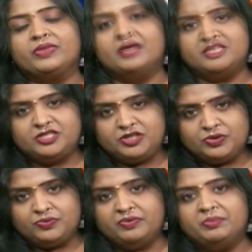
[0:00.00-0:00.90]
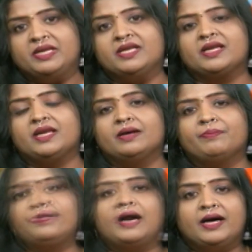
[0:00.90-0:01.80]
டெஸ்டிடியூட் விமன் இருக்கலாம்
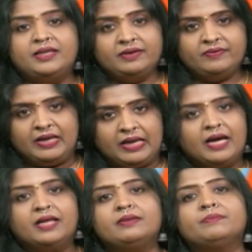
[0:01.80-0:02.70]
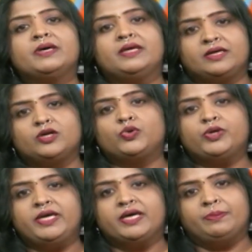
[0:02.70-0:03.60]
ஆதரவு இல்லாமல்
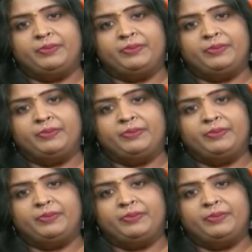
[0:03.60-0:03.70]
இருக்கக்கூடிய